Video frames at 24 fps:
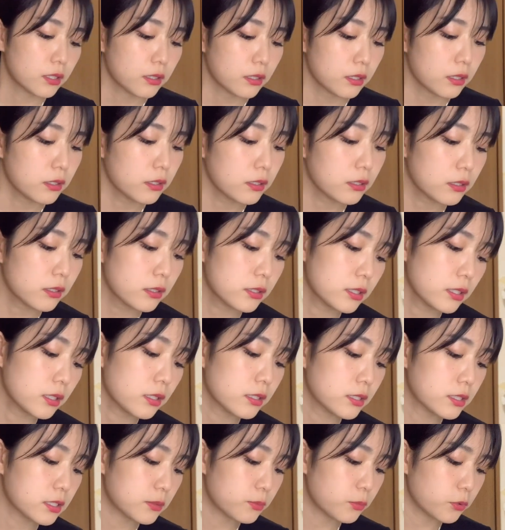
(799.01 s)
なかなか
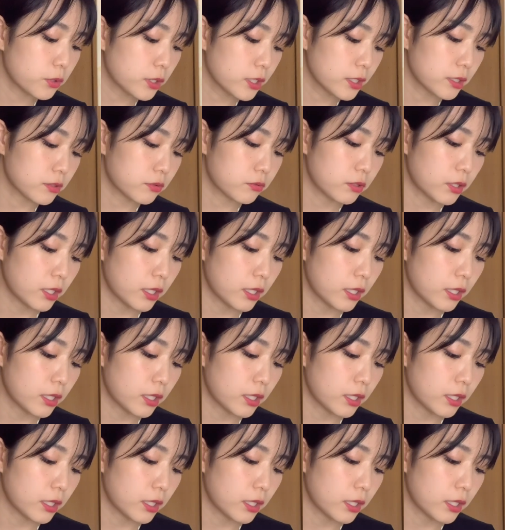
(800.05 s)
さ、絞れなく